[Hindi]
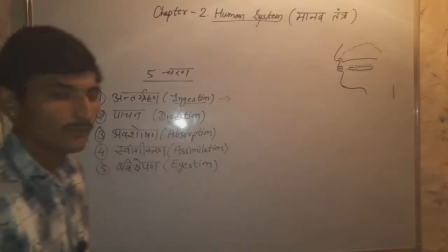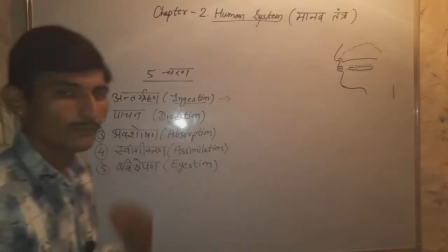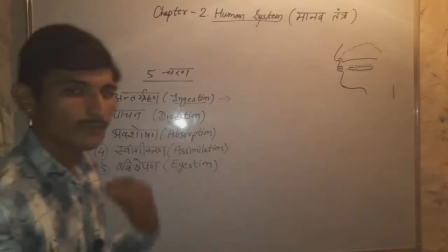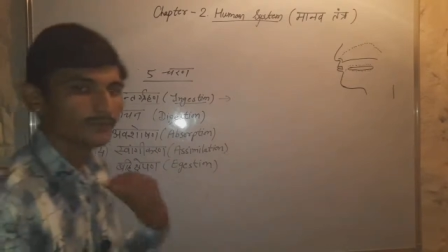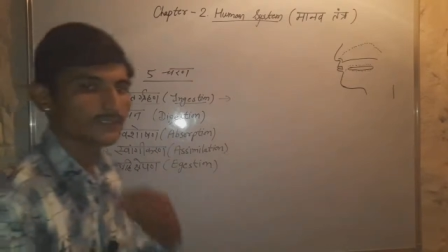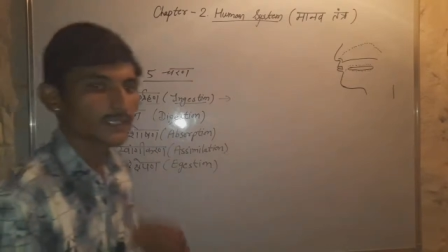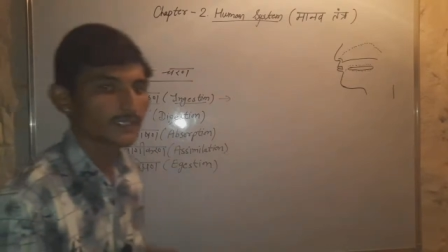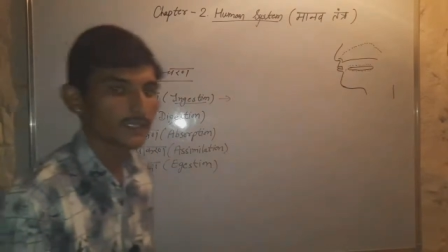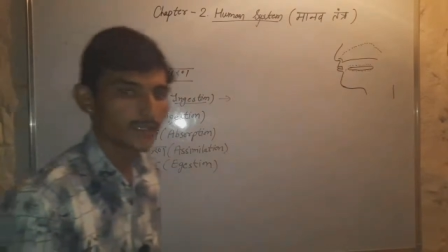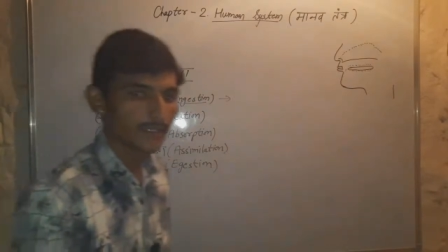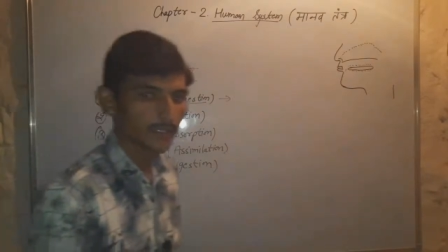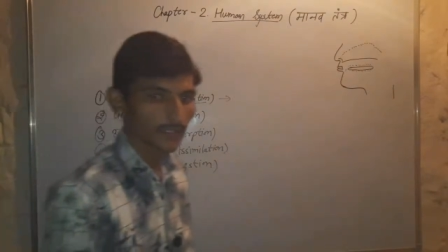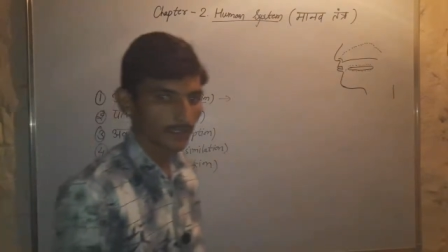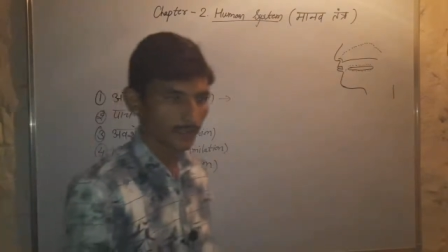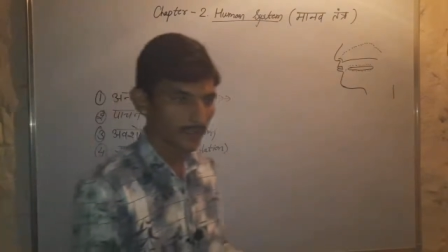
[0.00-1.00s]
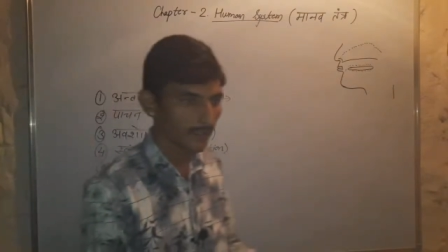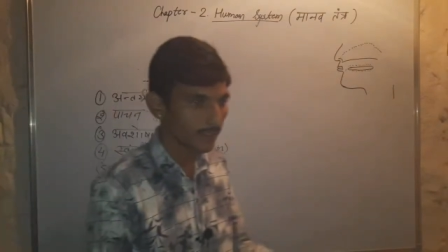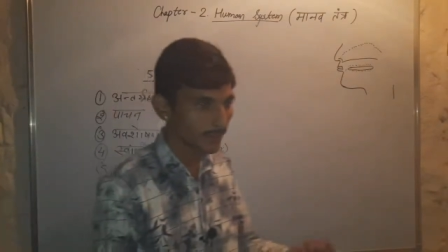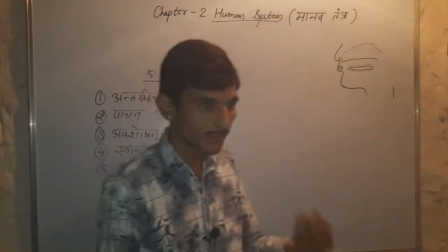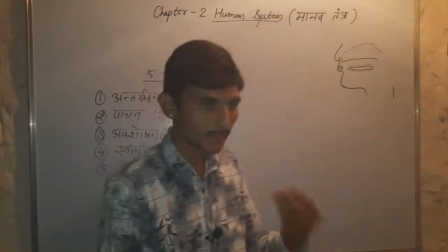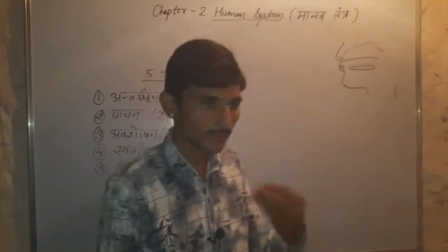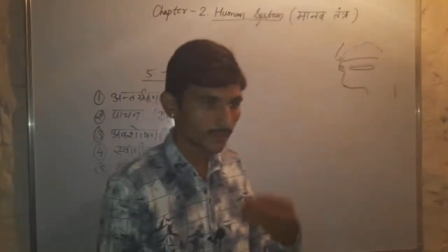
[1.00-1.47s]
पहुंचाते हैं शरीर
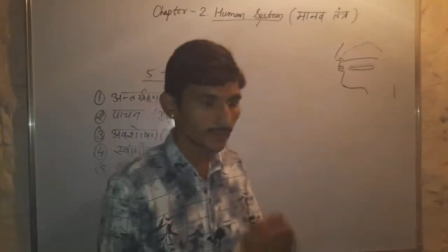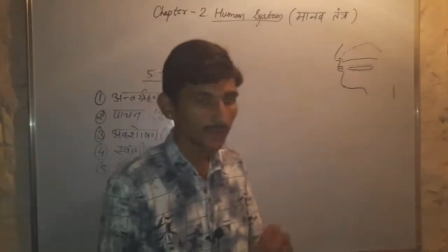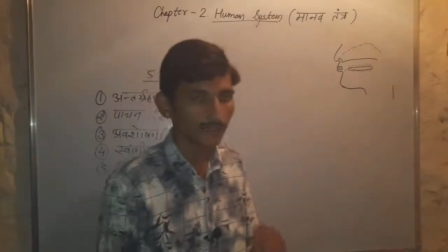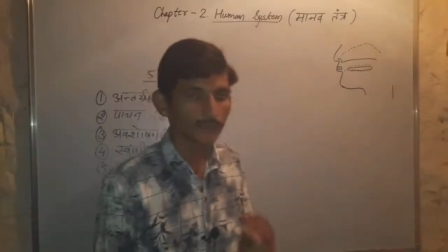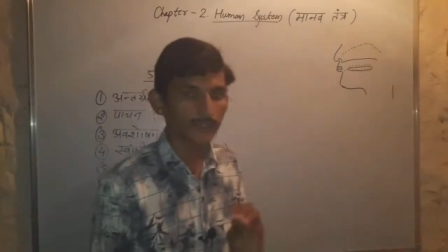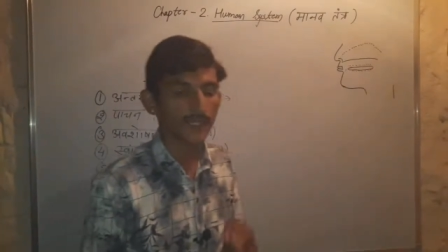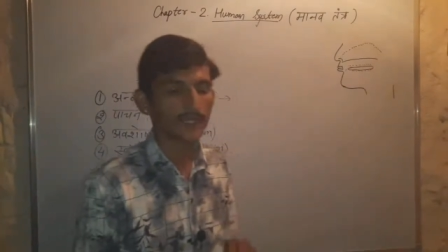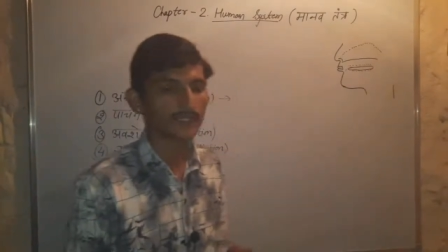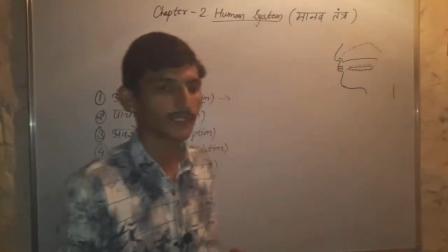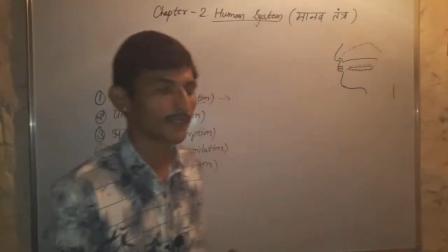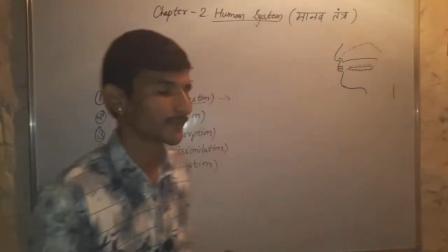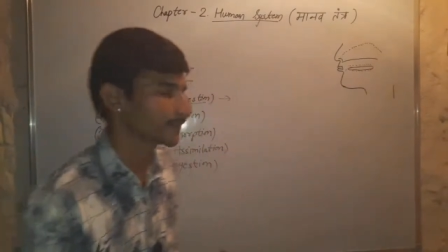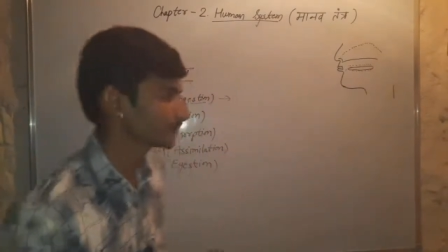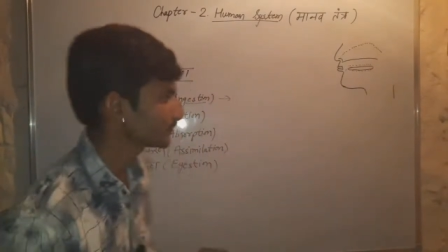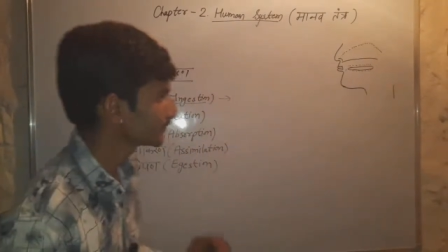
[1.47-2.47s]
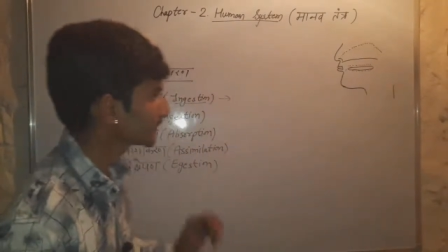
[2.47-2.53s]
के अंदर डालते हैं